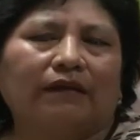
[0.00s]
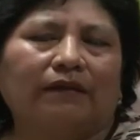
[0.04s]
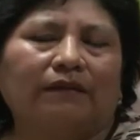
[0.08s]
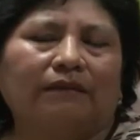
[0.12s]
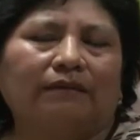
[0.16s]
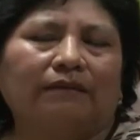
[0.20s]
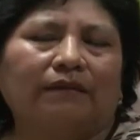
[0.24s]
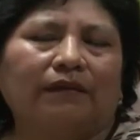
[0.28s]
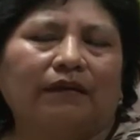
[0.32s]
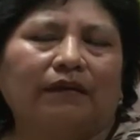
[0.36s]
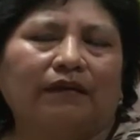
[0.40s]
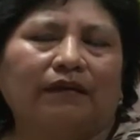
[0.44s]

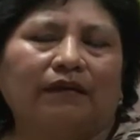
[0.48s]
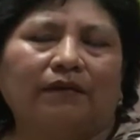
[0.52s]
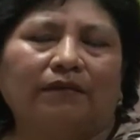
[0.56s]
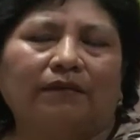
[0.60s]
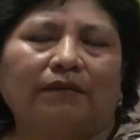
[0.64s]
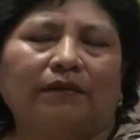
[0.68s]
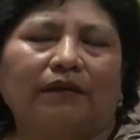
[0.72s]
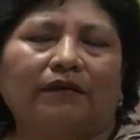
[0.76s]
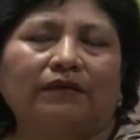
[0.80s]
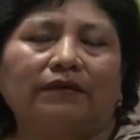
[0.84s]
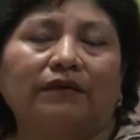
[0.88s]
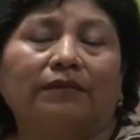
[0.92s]
me
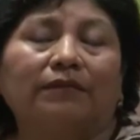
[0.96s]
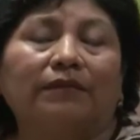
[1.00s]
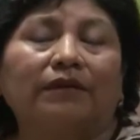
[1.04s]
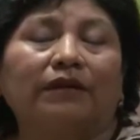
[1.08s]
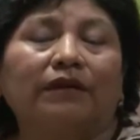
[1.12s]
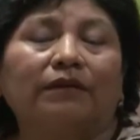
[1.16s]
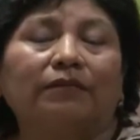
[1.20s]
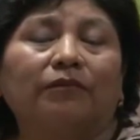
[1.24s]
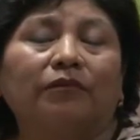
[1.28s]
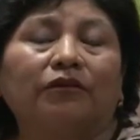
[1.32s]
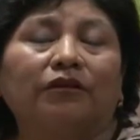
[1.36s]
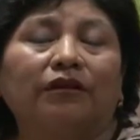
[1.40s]
iba a
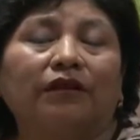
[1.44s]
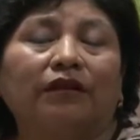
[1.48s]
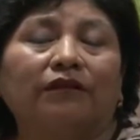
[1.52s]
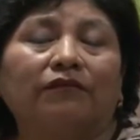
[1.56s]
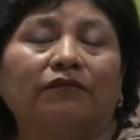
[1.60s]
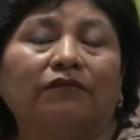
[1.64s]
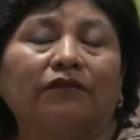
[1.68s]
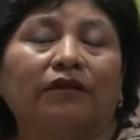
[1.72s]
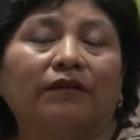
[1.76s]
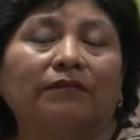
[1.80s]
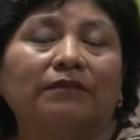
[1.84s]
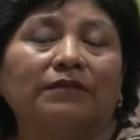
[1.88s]
llamar por
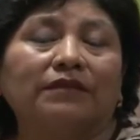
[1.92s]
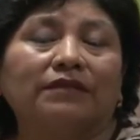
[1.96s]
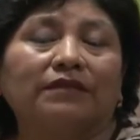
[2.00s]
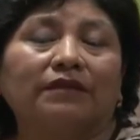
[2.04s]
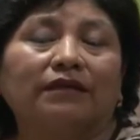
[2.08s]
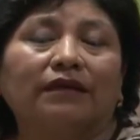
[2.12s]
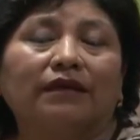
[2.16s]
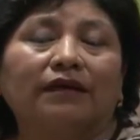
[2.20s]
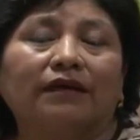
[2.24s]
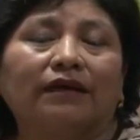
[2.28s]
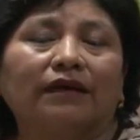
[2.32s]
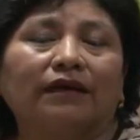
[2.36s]
teléfono a mis
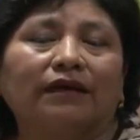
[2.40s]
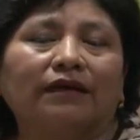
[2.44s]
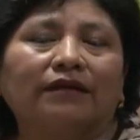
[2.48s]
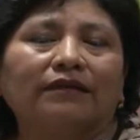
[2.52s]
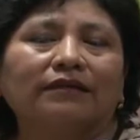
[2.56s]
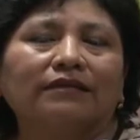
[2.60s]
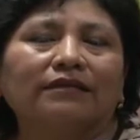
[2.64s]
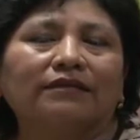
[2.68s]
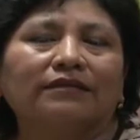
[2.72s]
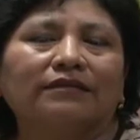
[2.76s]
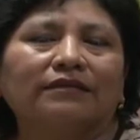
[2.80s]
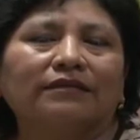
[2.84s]

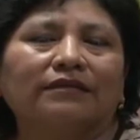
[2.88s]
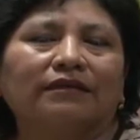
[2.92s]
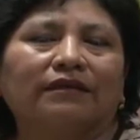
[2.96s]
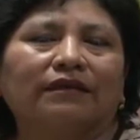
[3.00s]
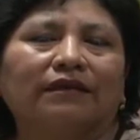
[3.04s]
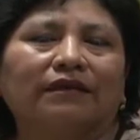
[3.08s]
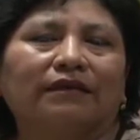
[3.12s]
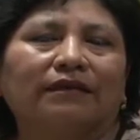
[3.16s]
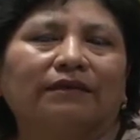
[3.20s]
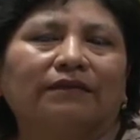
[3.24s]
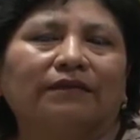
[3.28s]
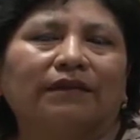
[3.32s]
hijas
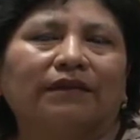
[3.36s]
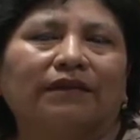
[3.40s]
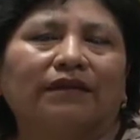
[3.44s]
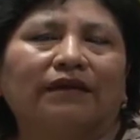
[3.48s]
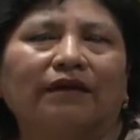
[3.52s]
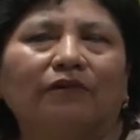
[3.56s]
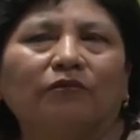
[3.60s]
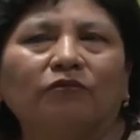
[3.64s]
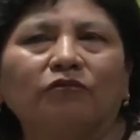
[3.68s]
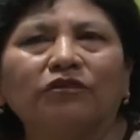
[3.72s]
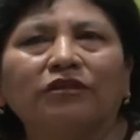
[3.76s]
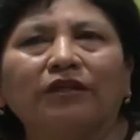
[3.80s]
y
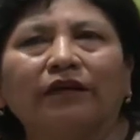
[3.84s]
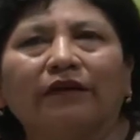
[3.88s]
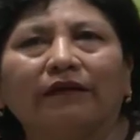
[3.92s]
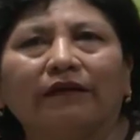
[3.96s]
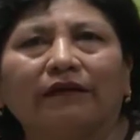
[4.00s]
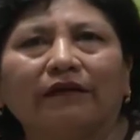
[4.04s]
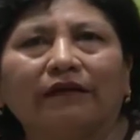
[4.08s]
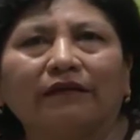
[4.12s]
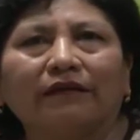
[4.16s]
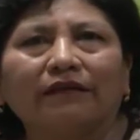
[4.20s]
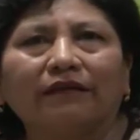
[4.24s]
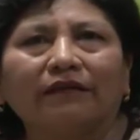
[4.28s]
veía mucha
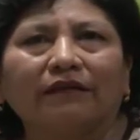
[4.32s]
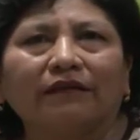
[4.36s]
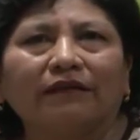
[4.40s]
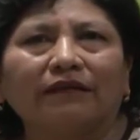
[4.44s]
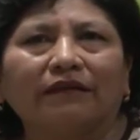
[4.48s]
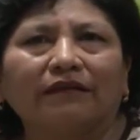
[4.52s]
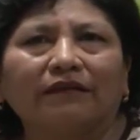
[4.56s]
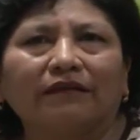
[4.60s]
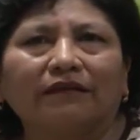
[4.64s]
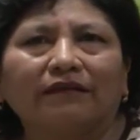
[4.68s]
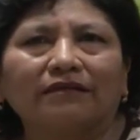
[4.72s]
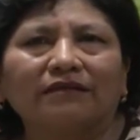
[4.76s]

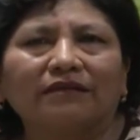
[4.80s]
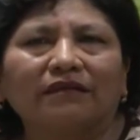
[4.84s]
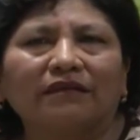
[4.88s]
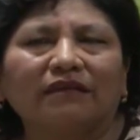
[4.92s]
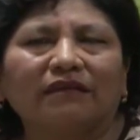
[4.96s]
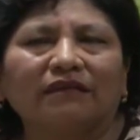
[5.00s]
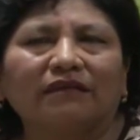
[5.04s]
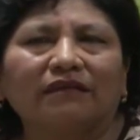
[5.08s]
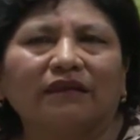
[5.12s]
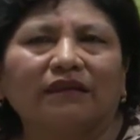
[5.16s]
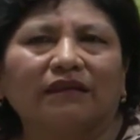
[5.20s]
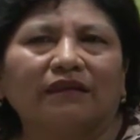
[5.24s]
gente
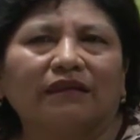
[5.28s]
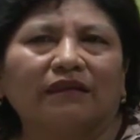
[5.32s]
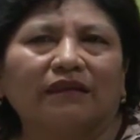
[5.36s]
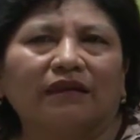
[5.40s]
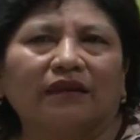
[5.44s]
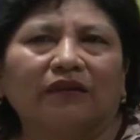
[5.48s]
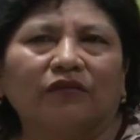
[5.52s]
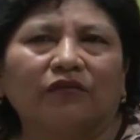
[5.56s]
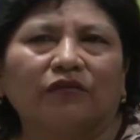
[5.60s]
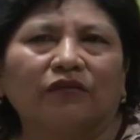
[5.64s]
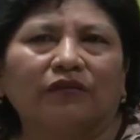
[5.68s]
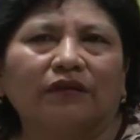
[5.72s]
sin tener
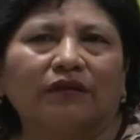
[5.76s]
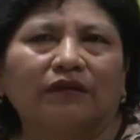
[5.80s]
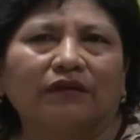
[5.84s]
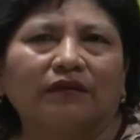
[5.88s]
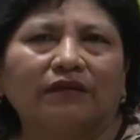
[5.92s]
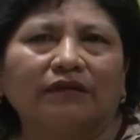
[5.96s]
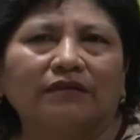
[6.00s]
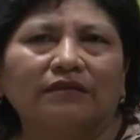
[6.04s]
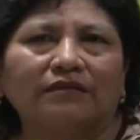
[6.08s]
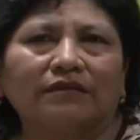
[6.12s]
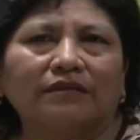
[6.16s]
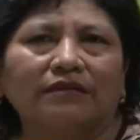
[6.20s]
a dónde
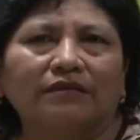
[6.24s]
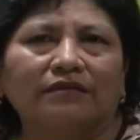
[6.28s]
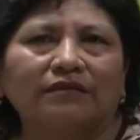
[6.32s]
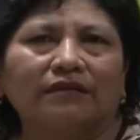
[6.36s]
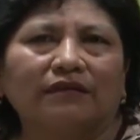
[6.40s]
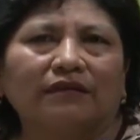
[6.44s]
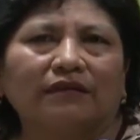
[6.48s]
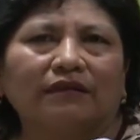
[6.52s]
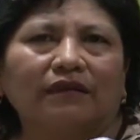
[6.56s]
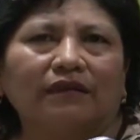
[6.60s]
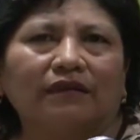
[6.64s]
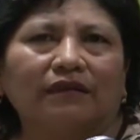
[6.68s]
irse,
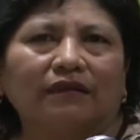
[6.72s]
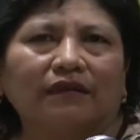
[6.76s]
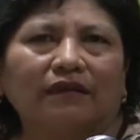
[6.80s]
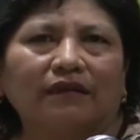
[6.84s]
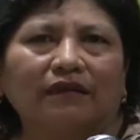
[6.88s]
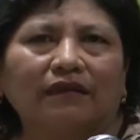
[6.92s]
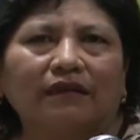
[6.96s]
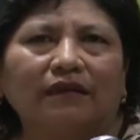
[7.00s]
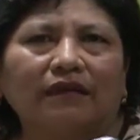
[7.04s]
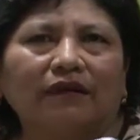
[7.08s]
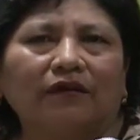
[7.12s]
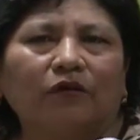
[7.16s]
sin
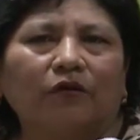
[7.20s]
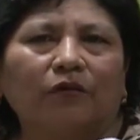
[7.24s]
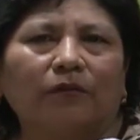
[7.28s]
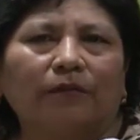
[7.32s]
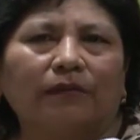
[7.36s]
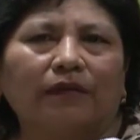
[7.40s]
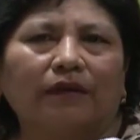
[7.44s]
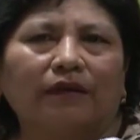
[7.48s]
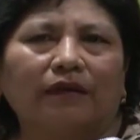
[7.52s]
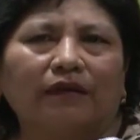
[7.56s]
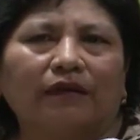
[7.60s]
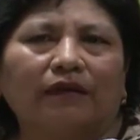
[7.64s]
tener que
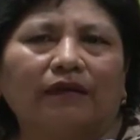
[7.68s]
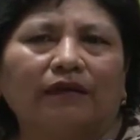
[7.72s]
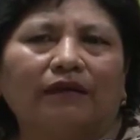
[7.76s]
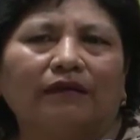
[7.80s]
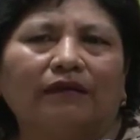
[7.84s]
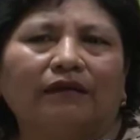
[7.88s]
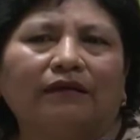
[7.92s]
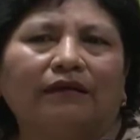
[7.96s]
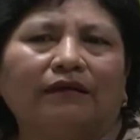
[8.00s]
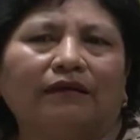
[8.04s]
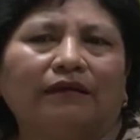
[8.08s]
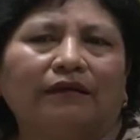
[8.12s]
comer.